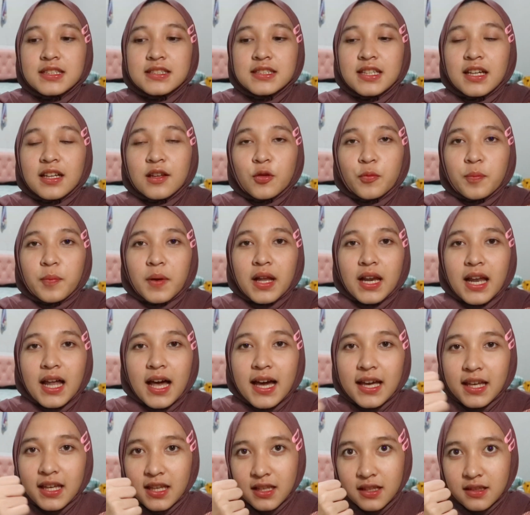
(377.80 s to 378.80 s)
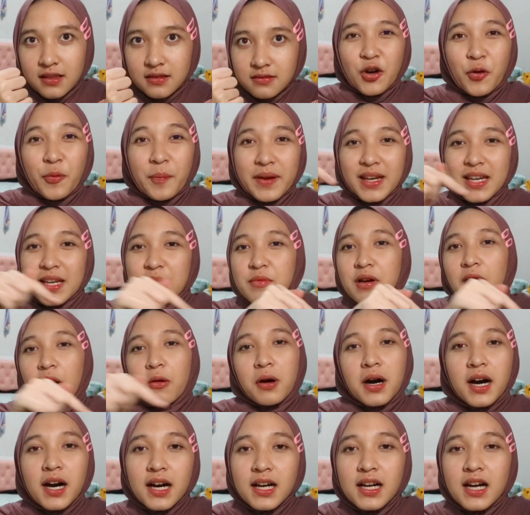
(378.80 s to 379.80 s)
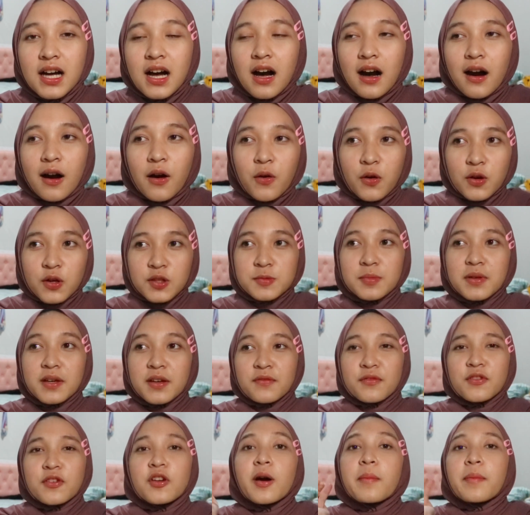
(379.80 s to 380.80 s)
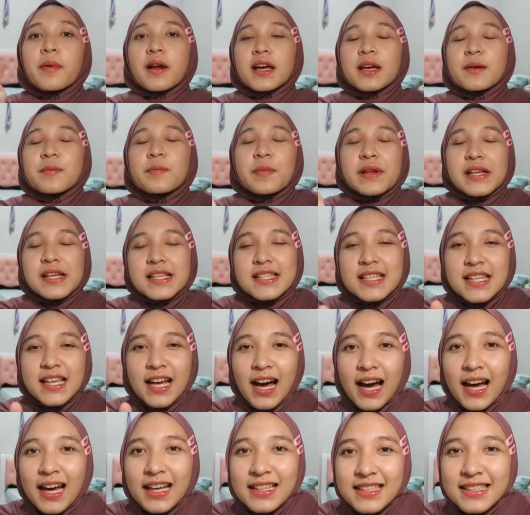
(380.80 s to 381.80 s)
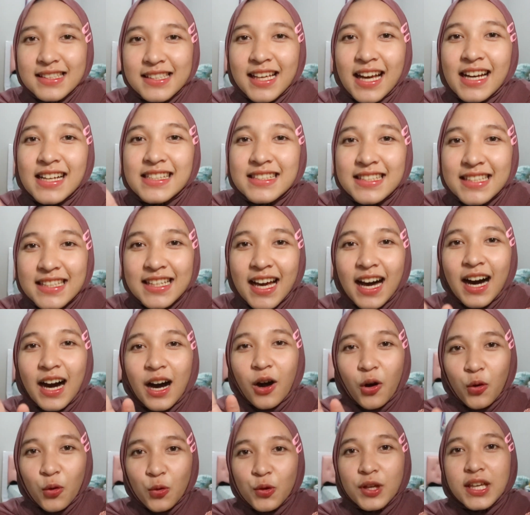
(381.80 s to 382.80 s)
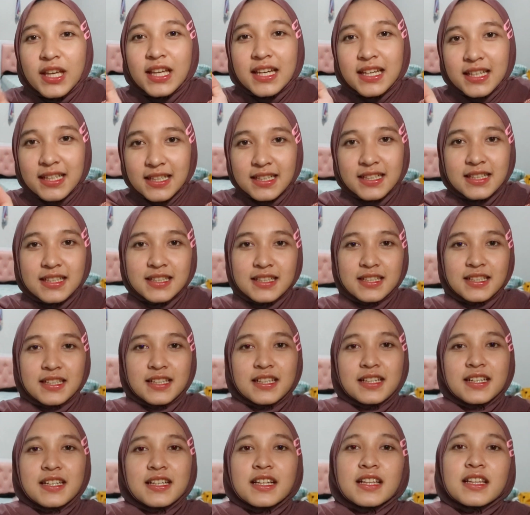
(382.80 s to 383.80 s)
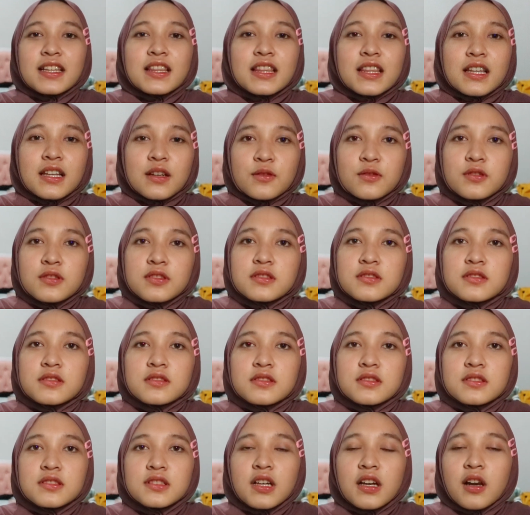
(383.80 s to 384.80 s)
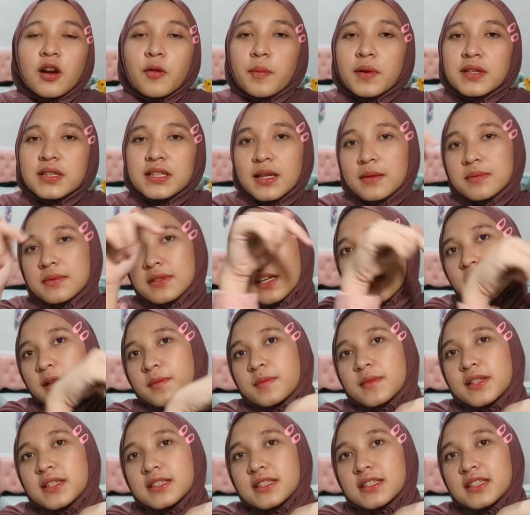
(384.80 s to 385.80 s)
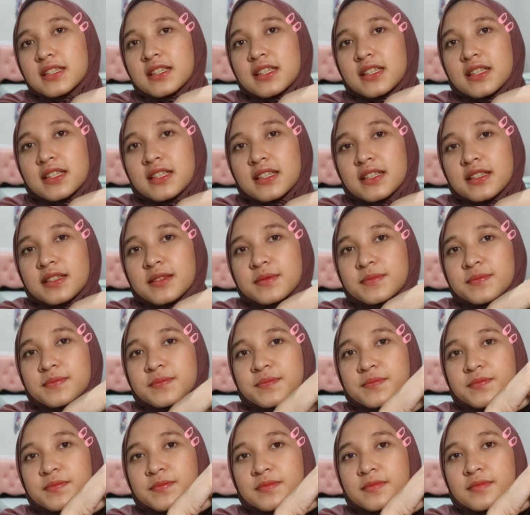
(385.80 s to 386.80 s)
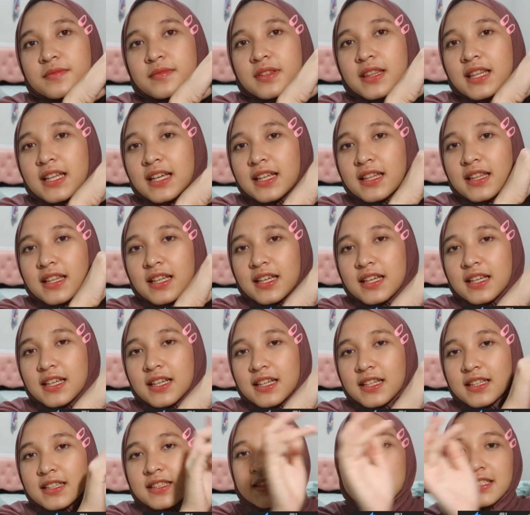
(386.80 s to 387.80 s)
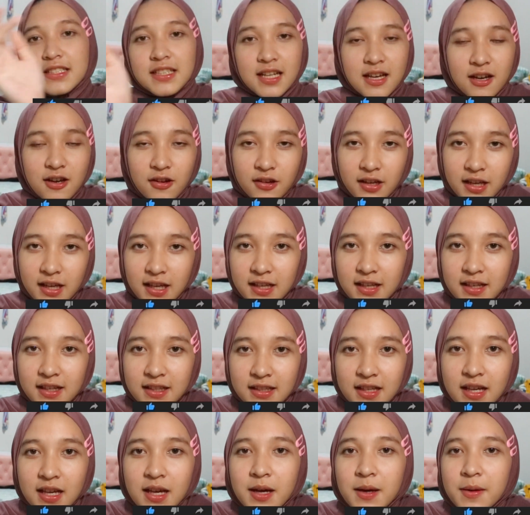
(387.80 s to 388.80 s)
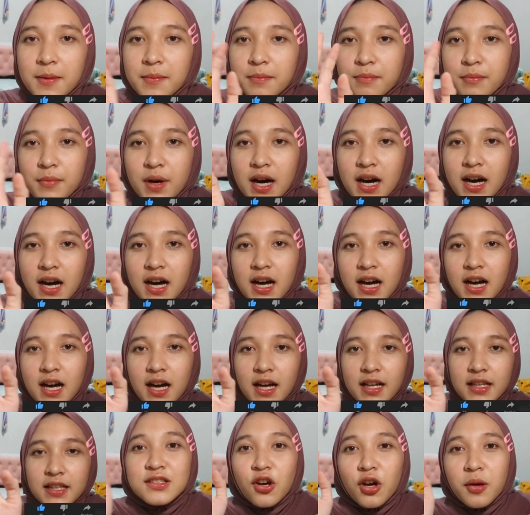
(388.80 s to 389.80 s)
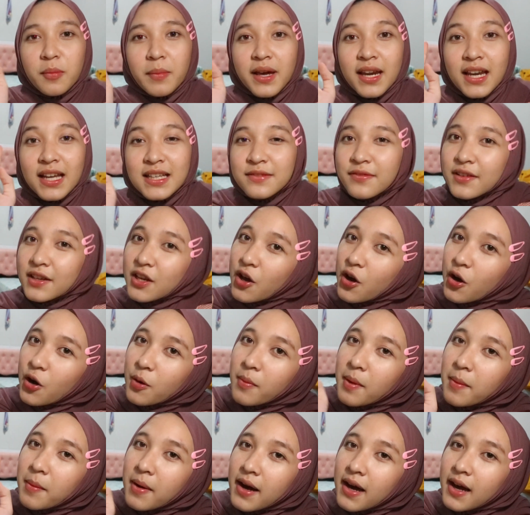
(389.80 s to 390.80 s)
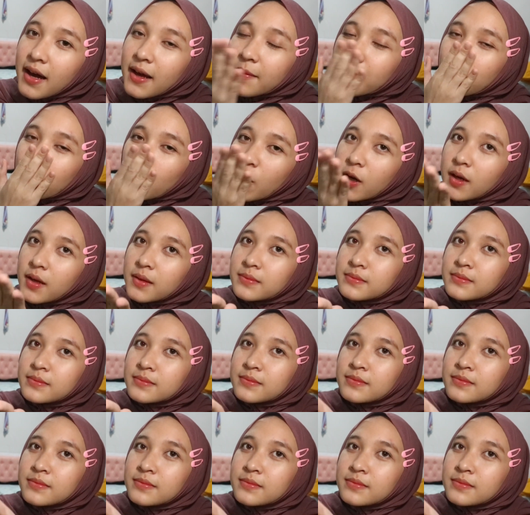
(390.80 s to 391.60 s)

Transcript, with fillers: Jangan lupa like, komen di bawah. Aku harus bikin video apa lagi, please guys. Kasih aku ide. Terus jangan lupa subscribe di sini. Ting ting, oke? Okay? Bye. See you on my next video. Bye bye.